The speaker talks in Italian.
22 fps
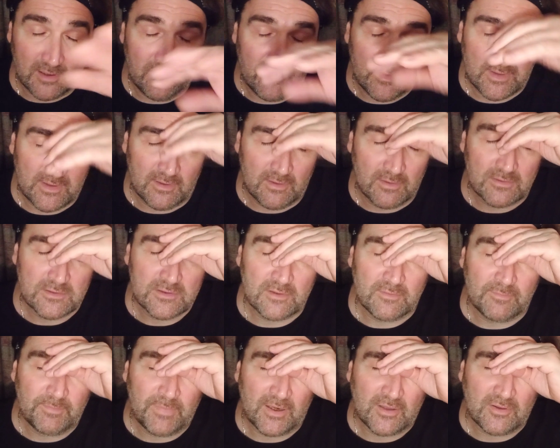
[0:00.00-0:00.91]
arrivato oggi, ho,
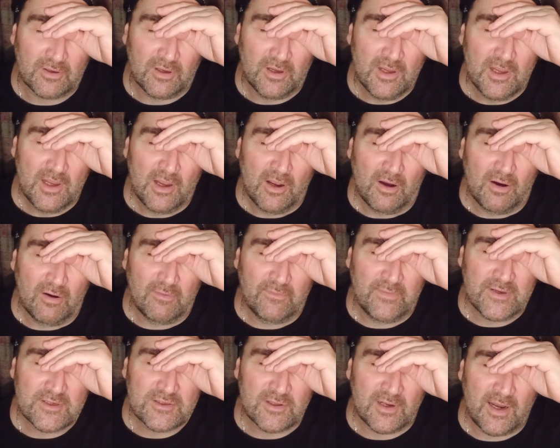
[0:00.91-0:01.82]
aperto, ho
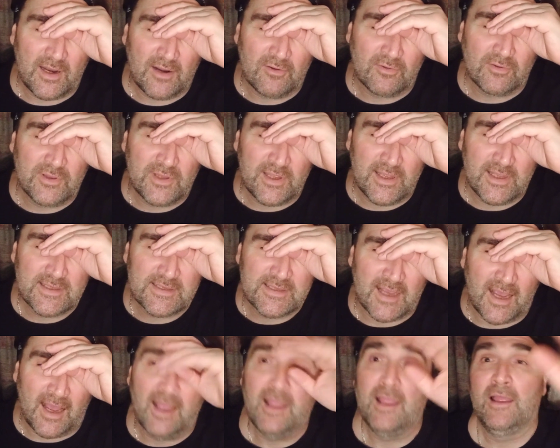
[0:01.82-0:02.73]
visto la
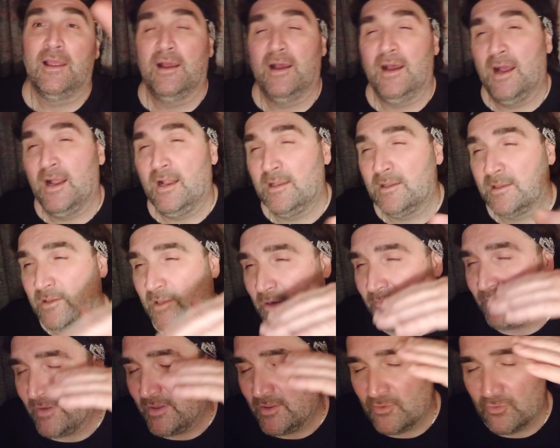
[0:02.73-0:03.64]
notizia, altra
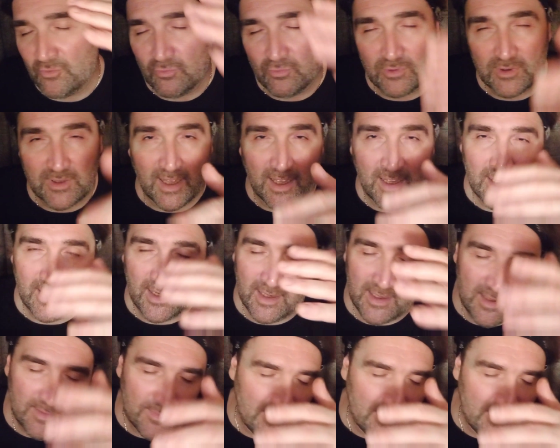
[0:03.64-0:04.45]
venduta anche lì,